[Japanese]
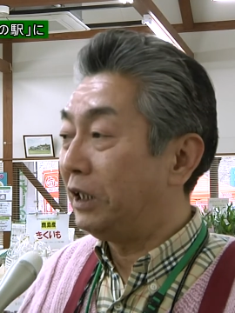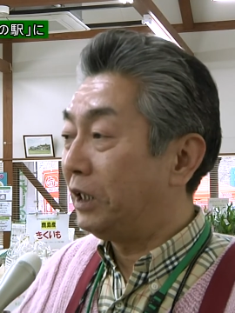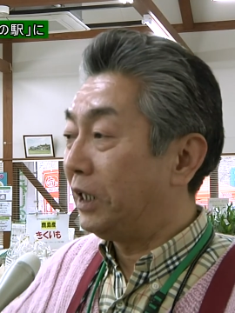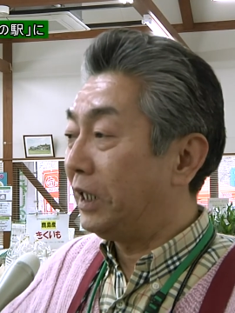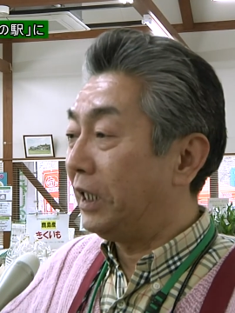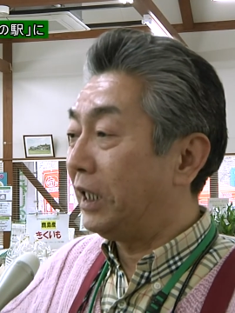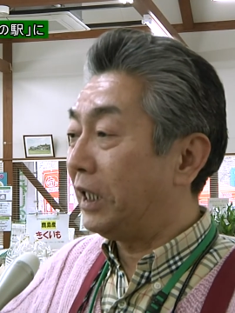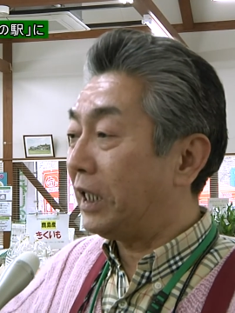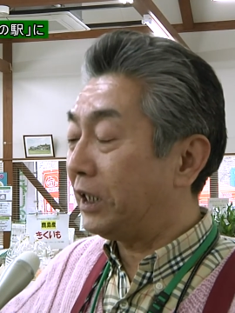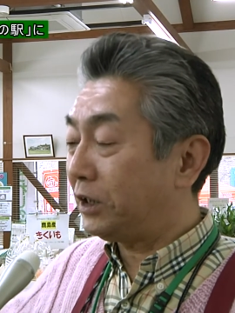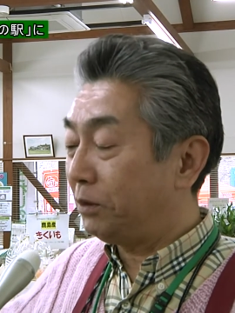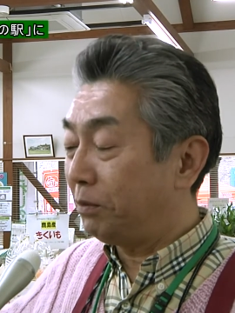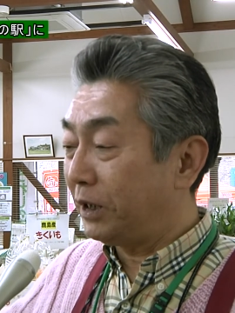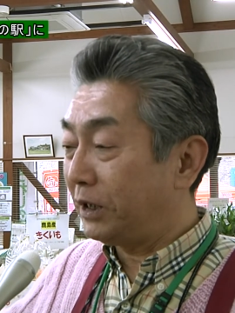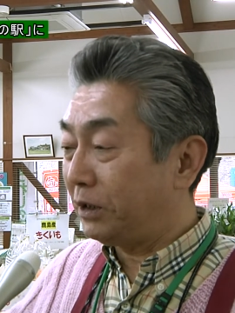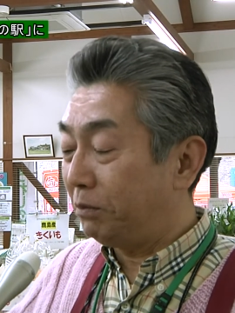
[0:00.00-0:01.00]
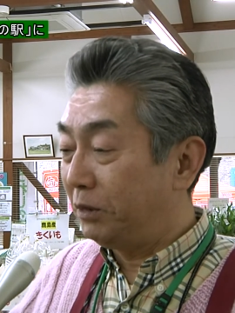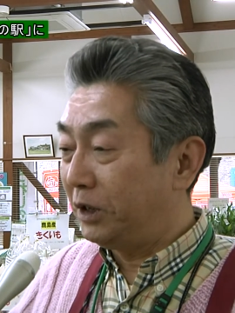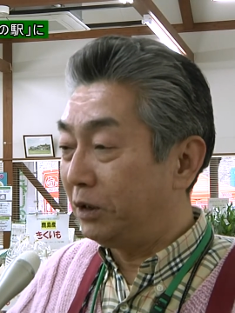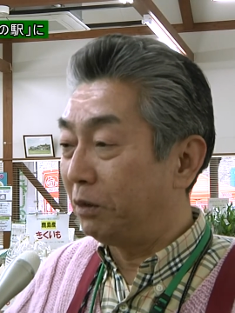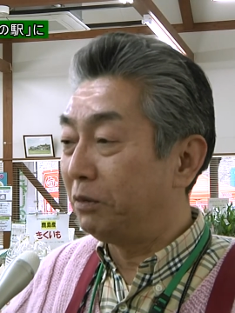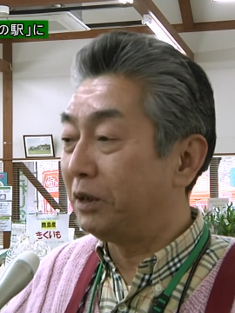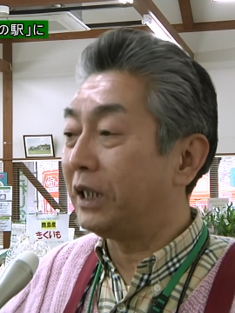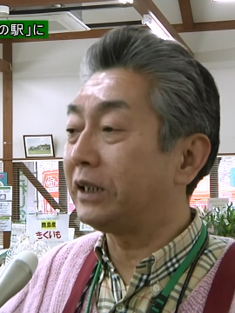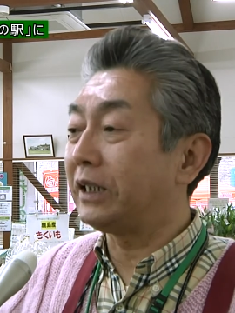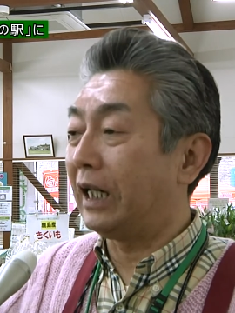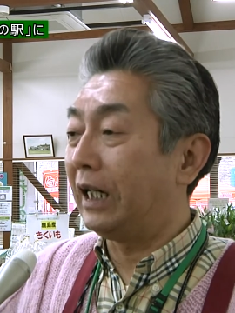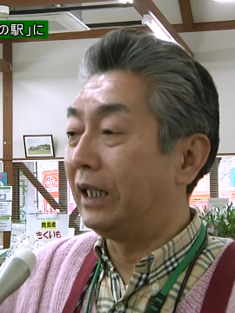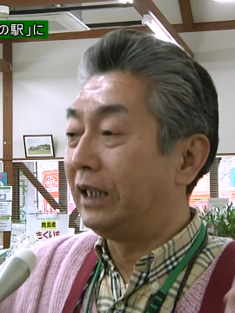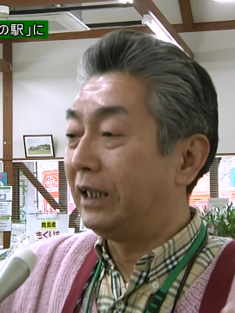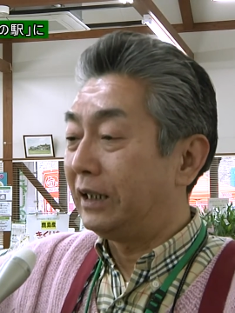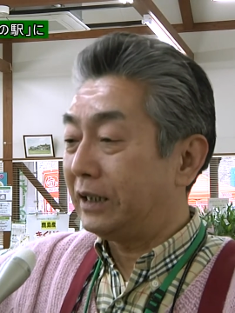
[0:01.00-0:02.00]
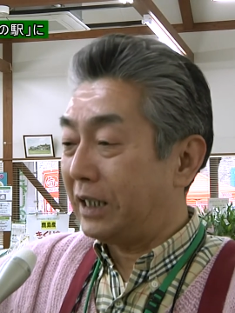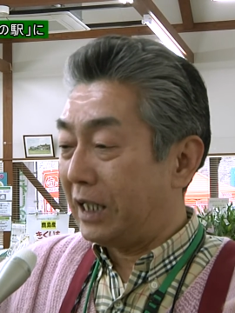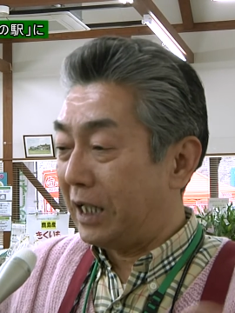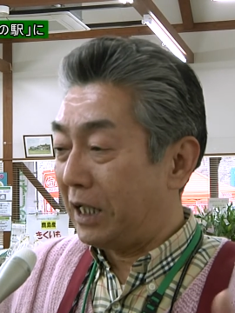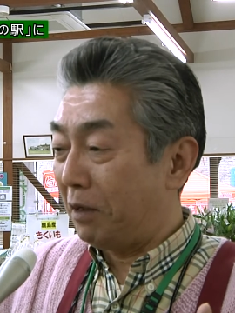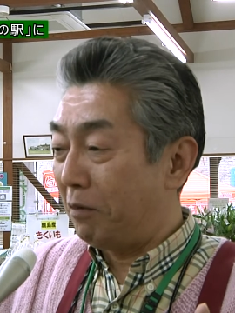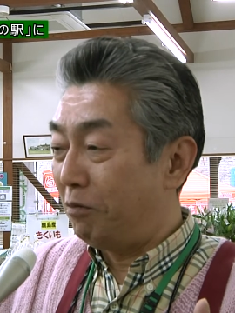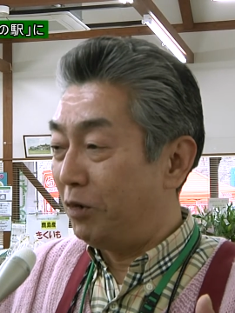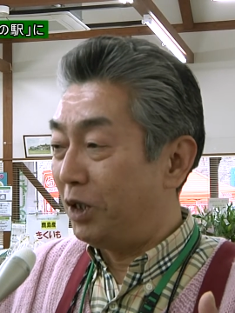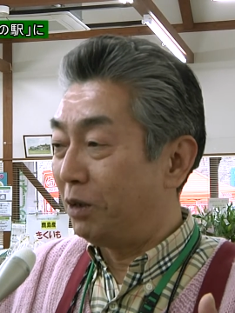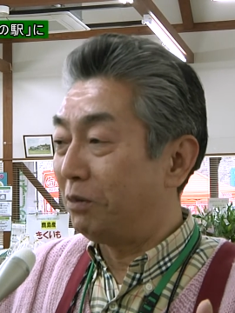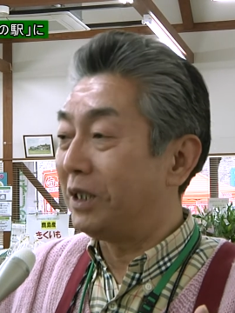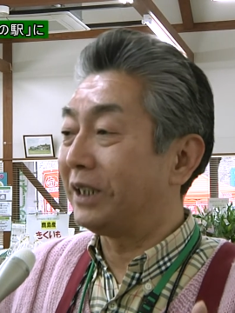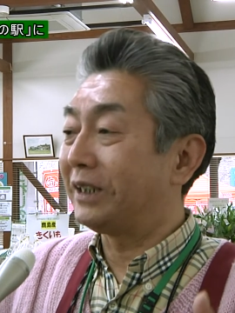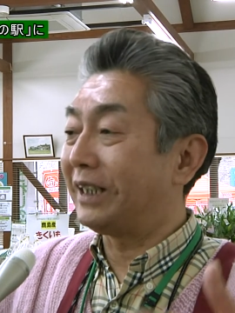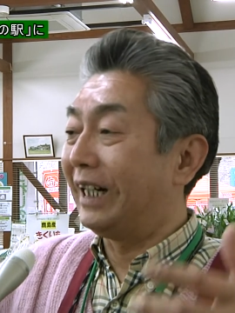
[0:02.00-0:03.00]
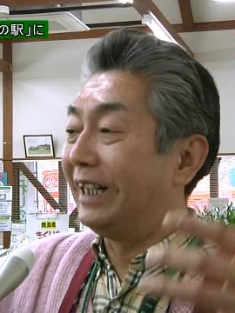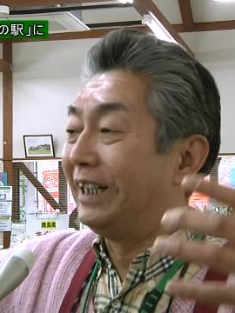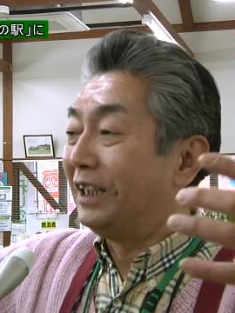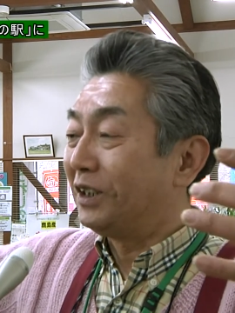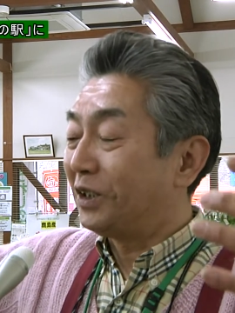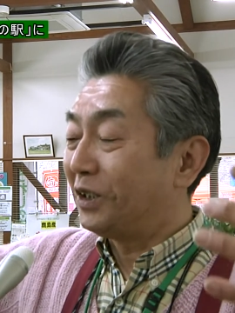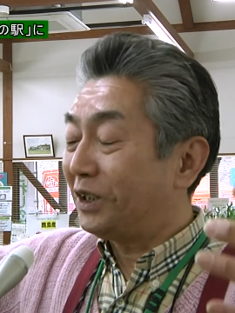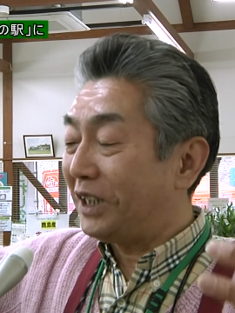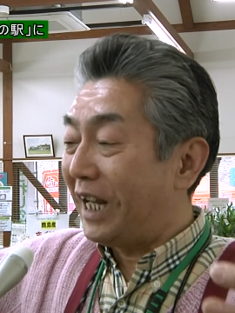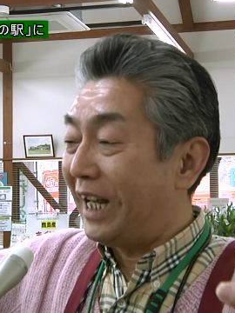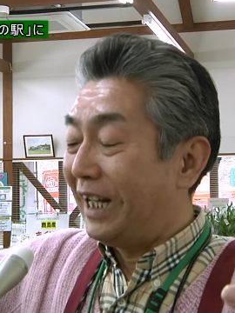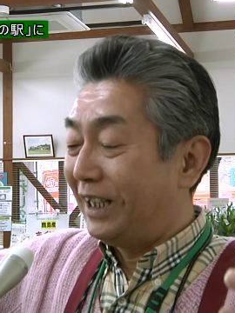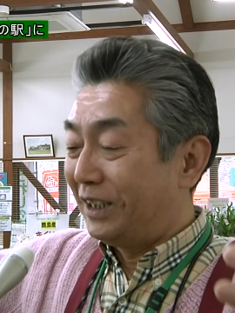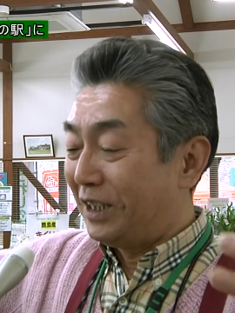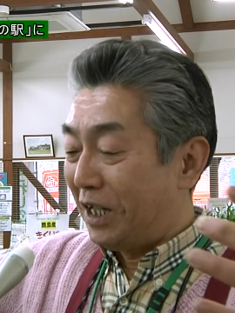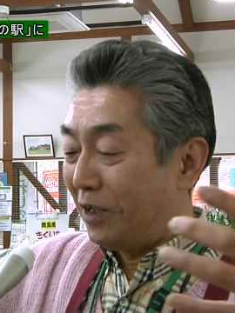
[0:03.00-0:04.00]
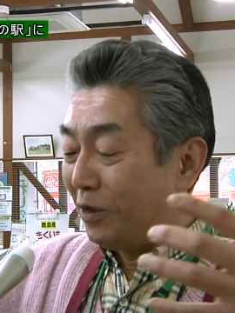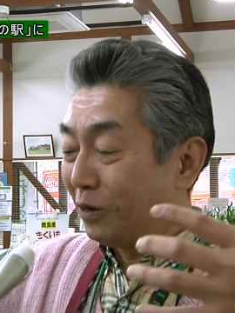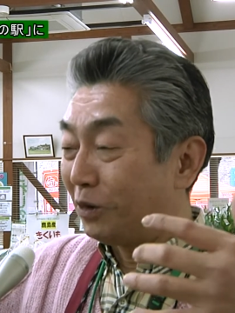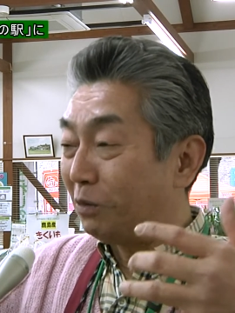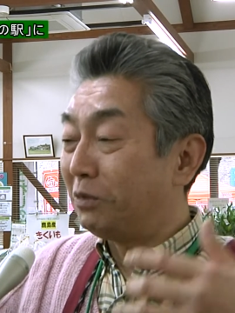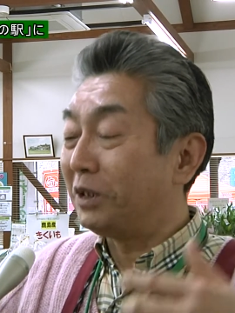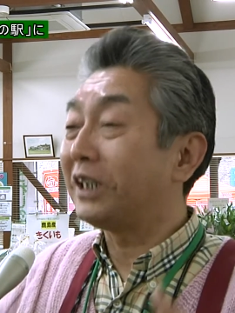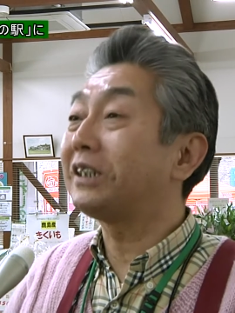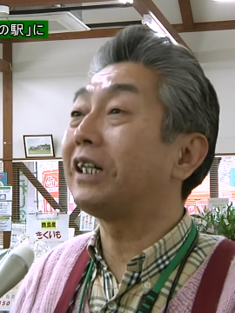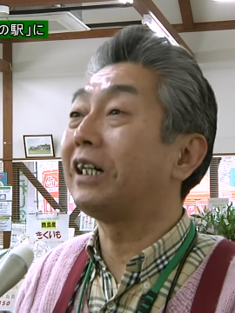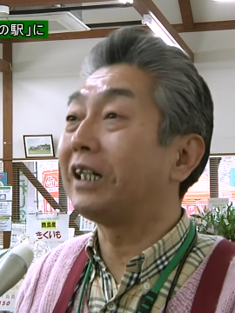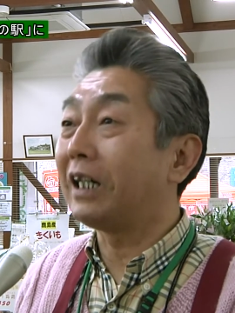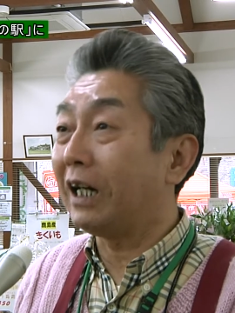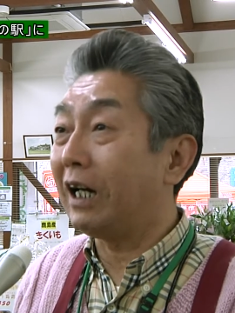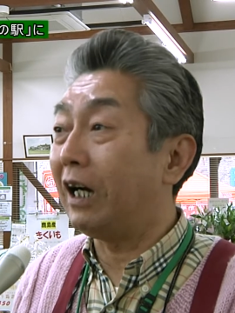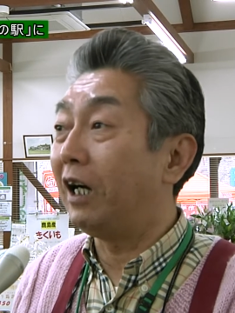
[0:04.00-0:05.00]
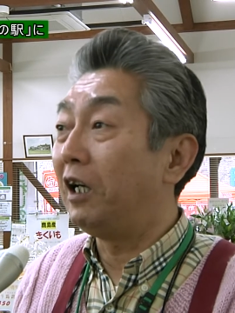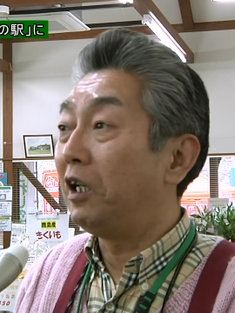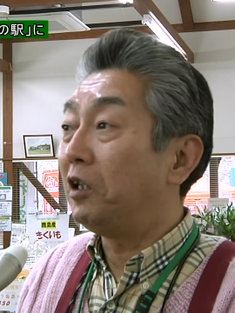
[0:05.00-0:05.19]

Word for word: えー、鹿島市民の皆さん佐賀県民の皆さんそして全国の皆さんから